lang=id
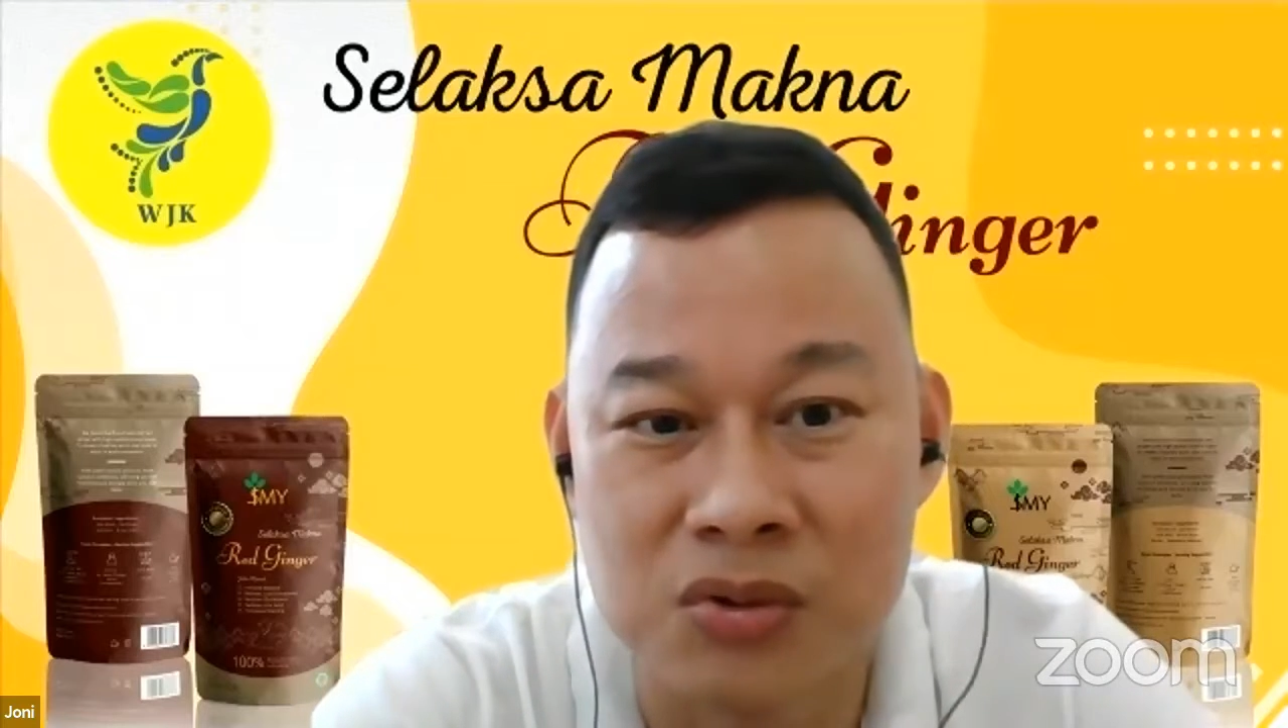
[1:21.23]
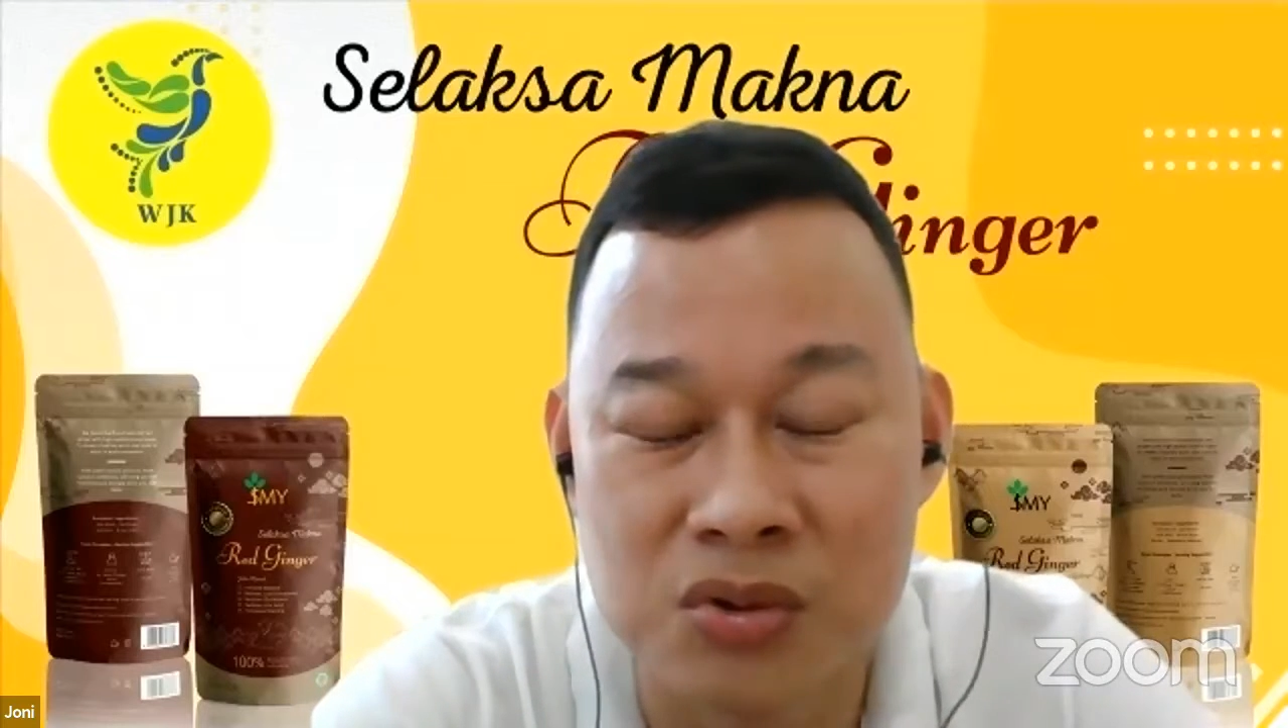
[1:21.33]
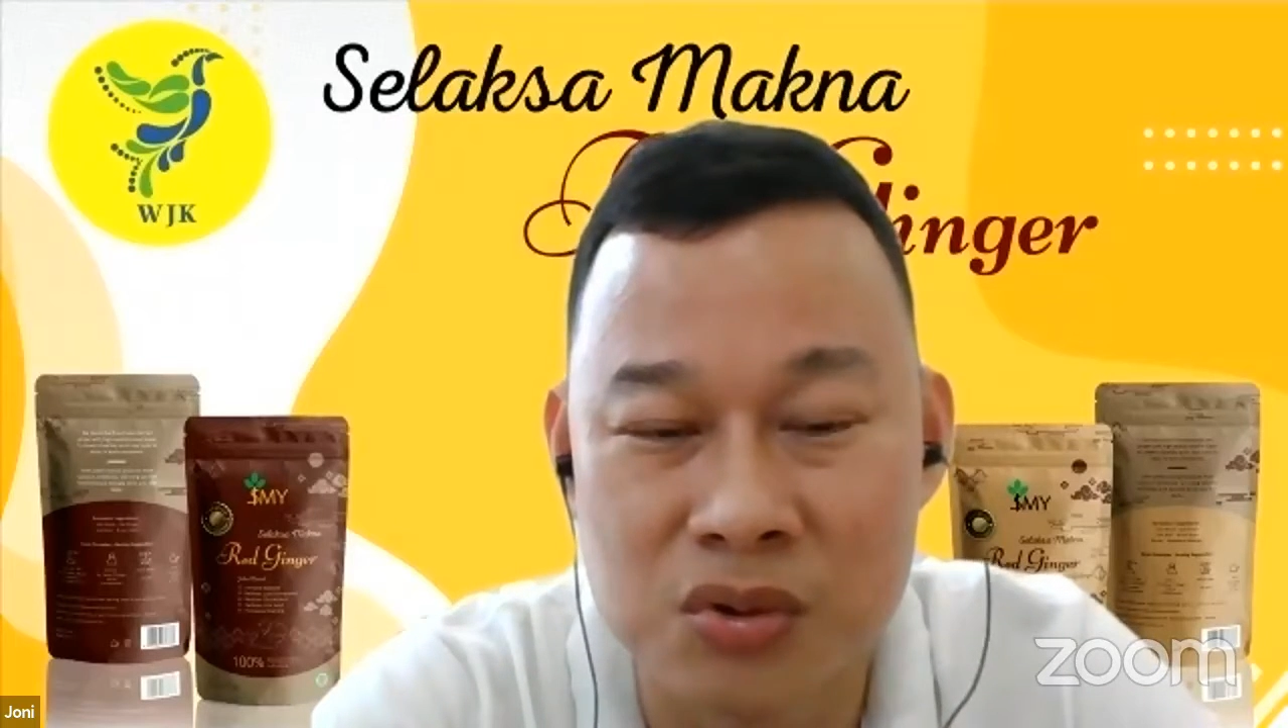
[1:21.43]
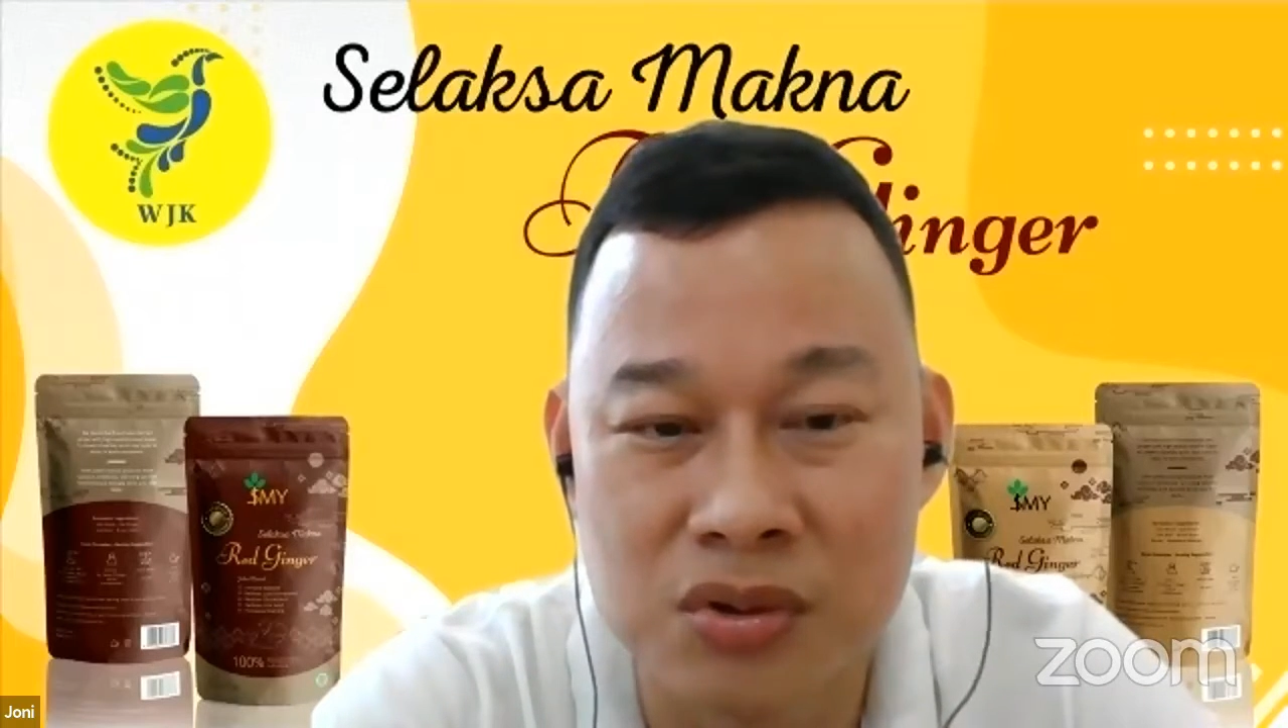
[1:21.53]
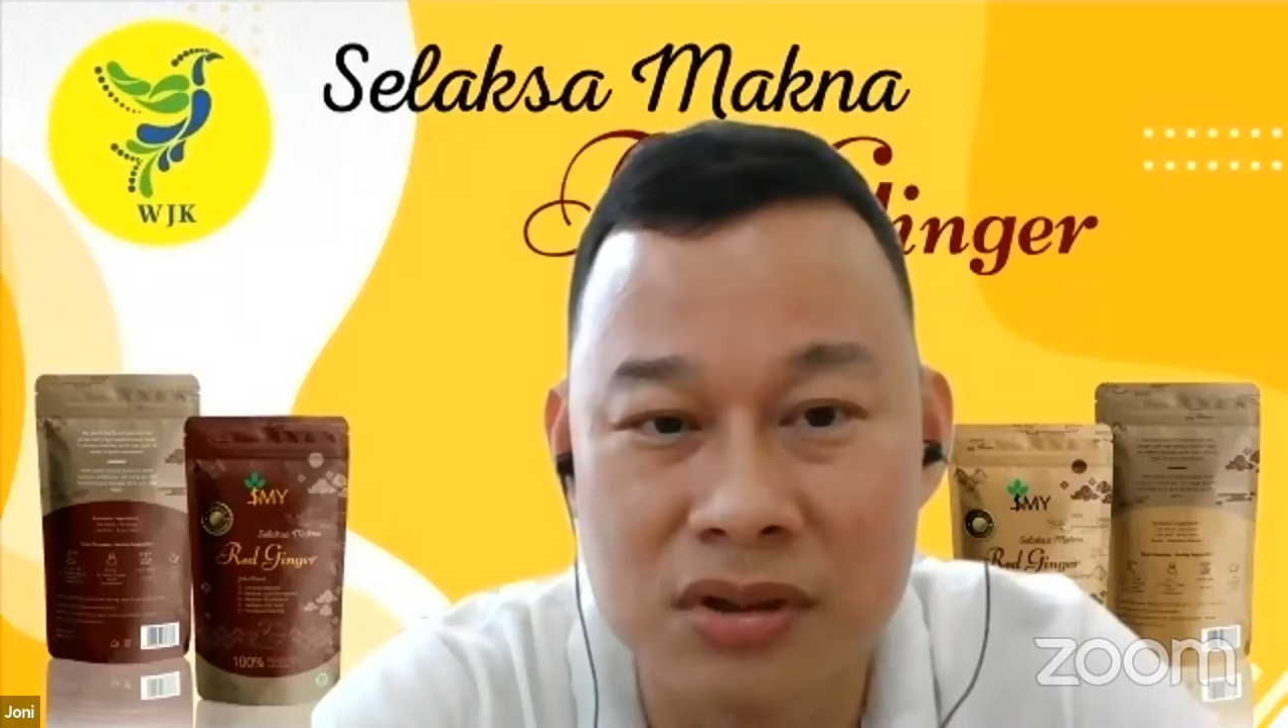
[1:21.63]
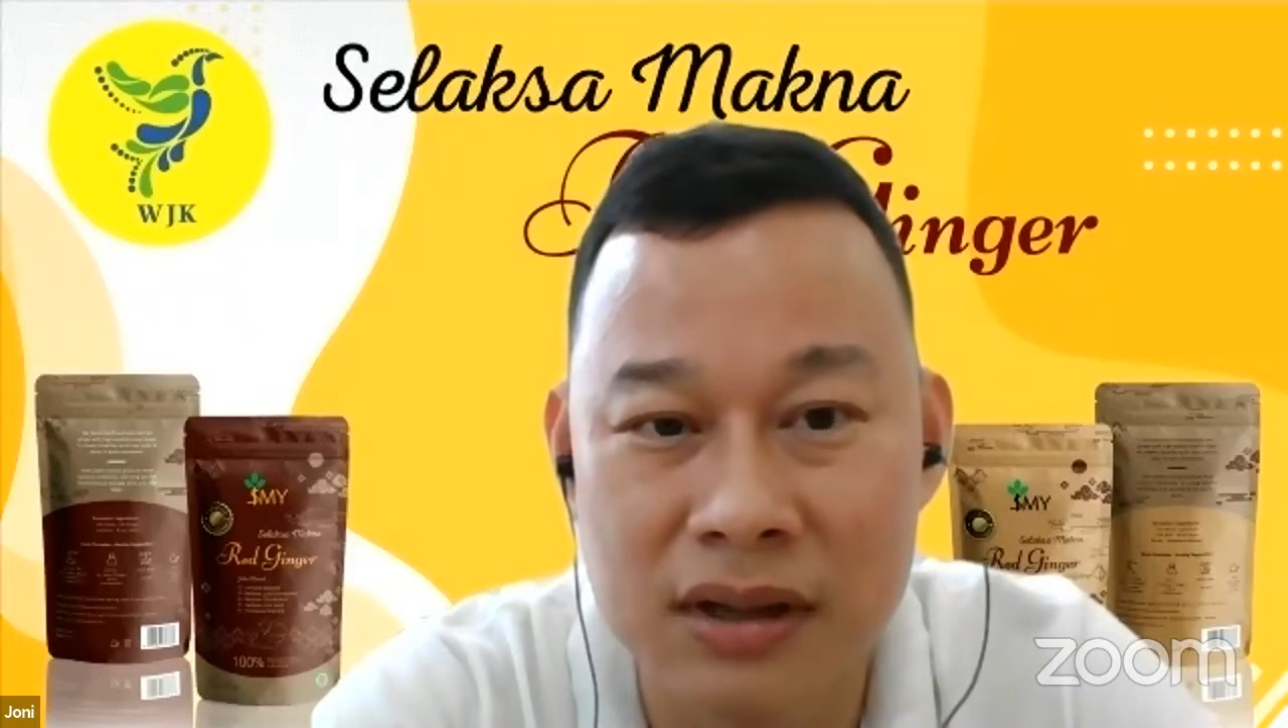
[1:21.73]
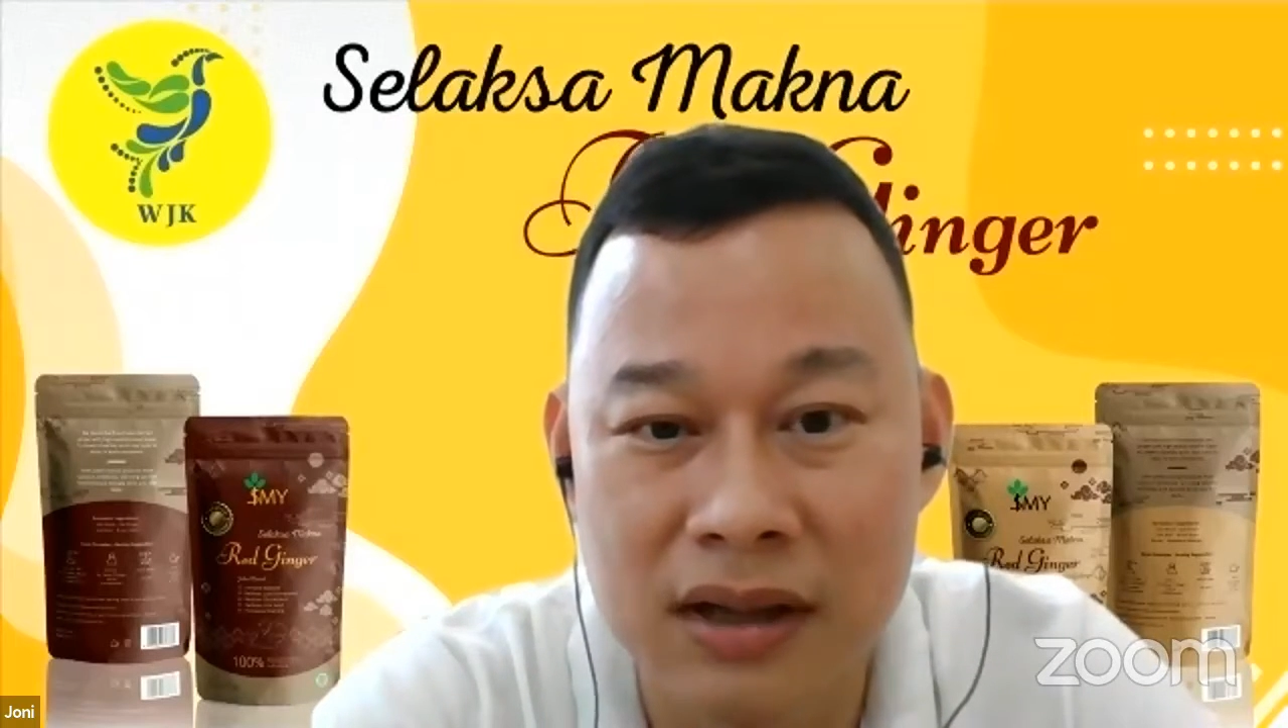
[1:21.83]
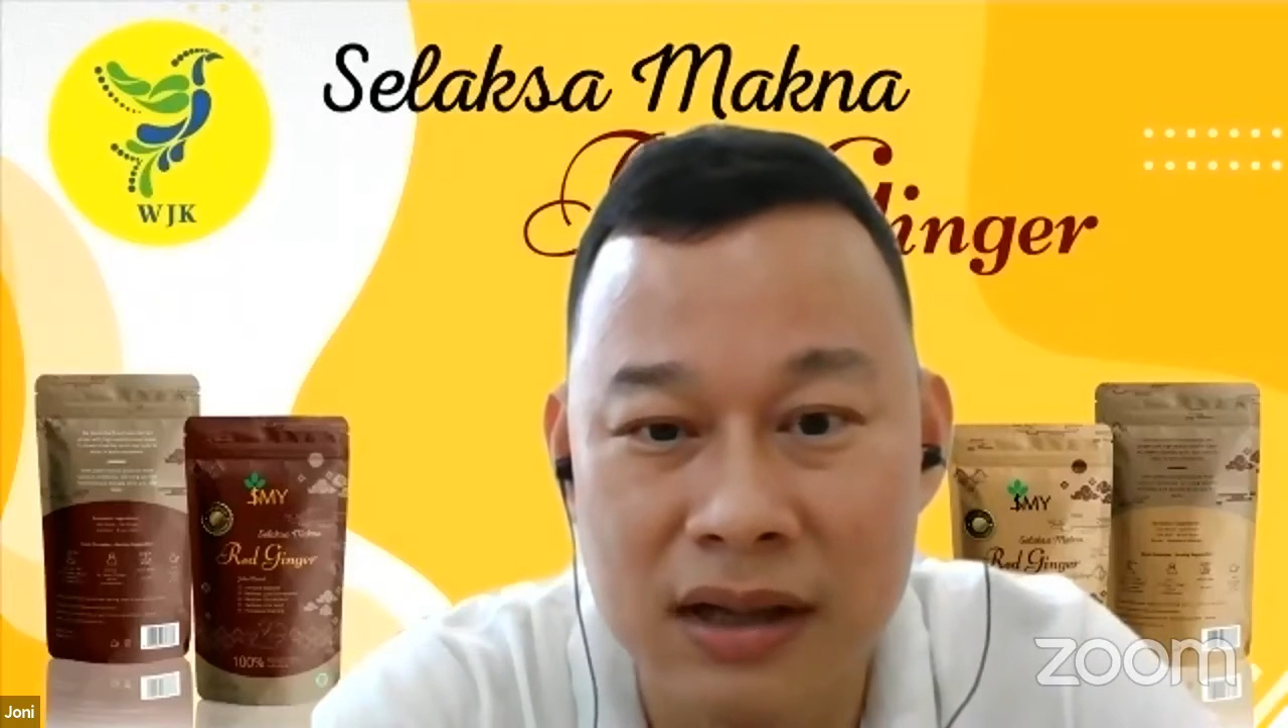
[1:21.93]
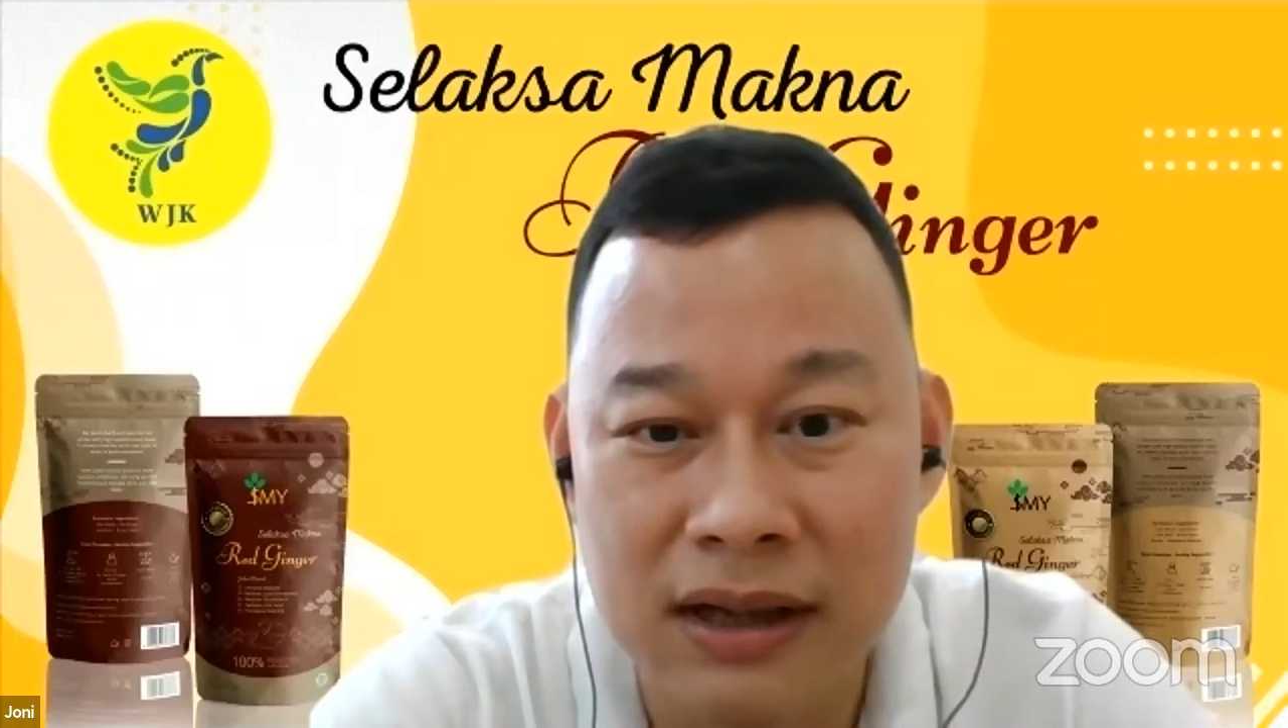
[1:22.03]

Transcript: khusus